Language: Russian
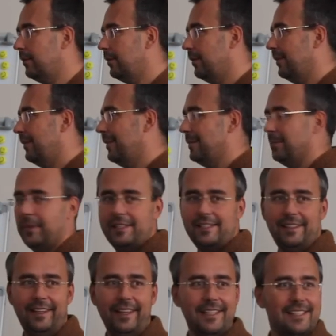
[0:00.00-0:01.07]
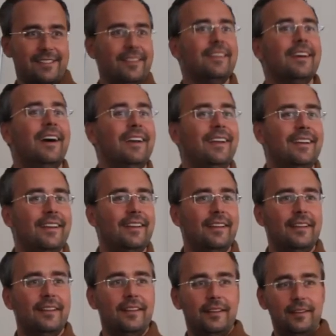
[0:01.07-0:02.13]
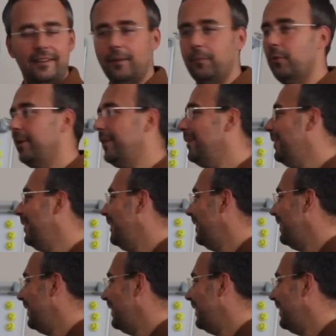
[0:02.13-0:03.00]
Нет. Следствие, а? Я понял?